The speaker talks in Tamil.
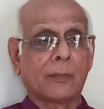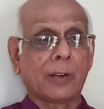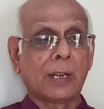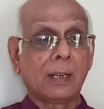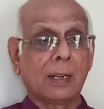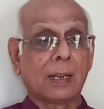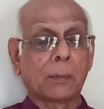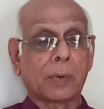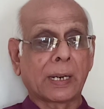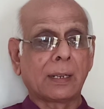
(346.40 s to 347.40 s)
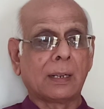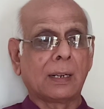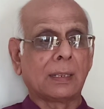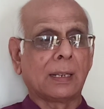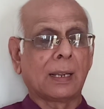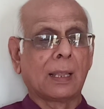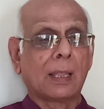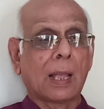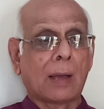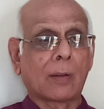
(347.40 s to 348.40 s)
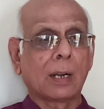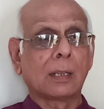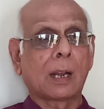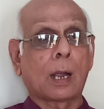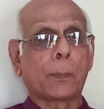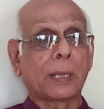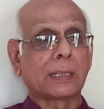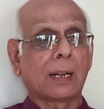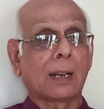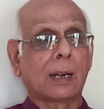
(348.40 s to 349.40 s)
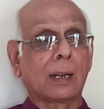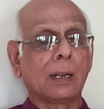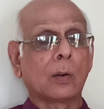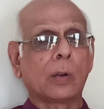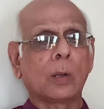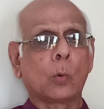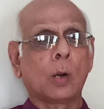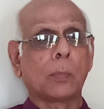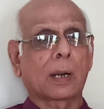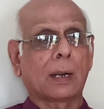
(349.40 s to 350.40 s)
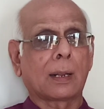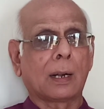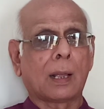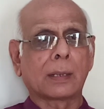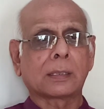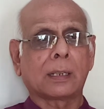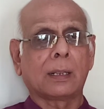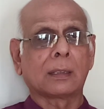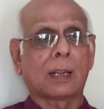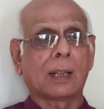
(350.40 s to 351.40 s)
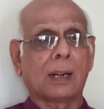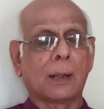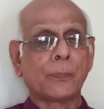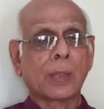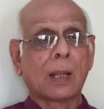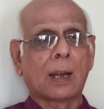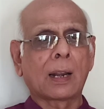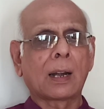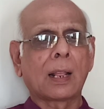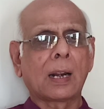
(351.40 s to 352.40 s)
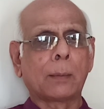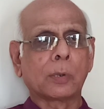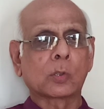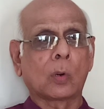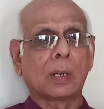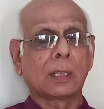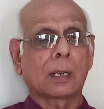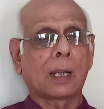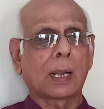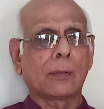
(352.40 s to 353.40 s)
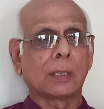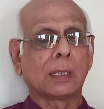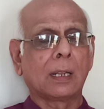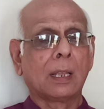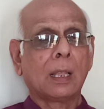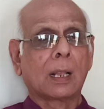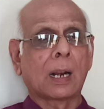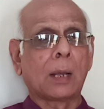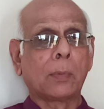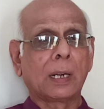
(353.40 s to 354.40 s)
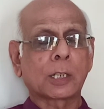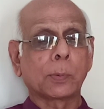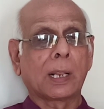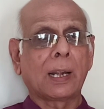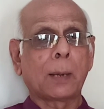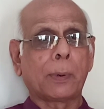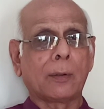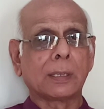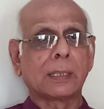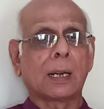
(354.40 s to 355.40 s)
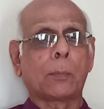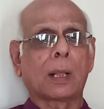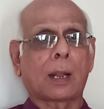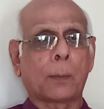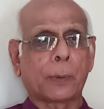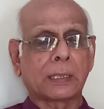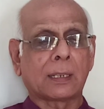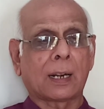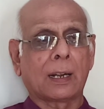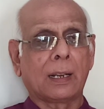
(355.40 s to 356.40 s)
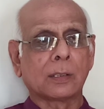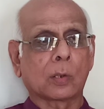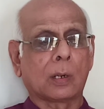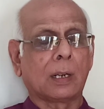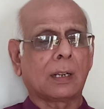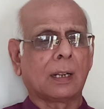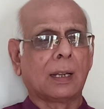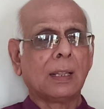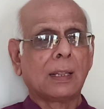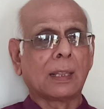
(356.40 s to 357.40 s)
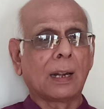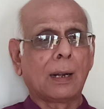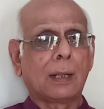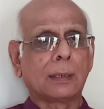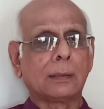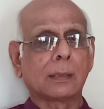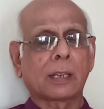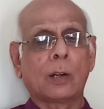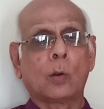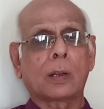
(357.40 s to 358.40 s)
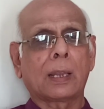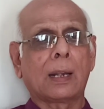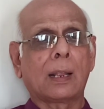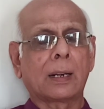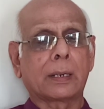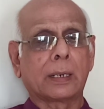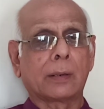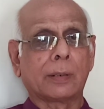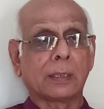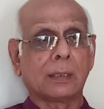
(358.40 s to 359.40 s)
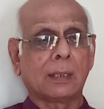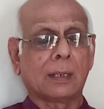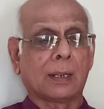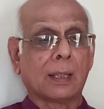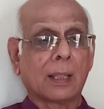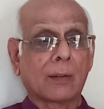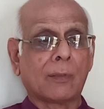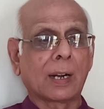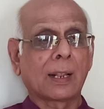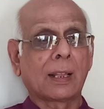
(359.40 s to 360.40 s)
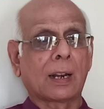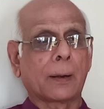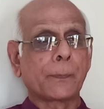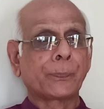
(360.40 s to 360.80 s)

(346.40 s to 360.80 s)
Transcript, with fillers: வேண்டின்னு மழை நின்னது அவர்கள் தான் காப்பாற்றியிருக்கார்கள்னு உடனே ஊர் மக்களுக்கெல்லாம் ஆச்சரியம் தாங்கல்ல அடாடா நம்ம சொன்னதுக்காக வந்து ராம லக்ஷ்மணர்லே இப்படி வந்து நம்மளை காப்பாற்றிட்டார்களேன்னு சொல்லிட்டு எல்லாம் அந்த திசையை நோக்கி எல்லோரும் கீழே விழுந்து வணங்குறார்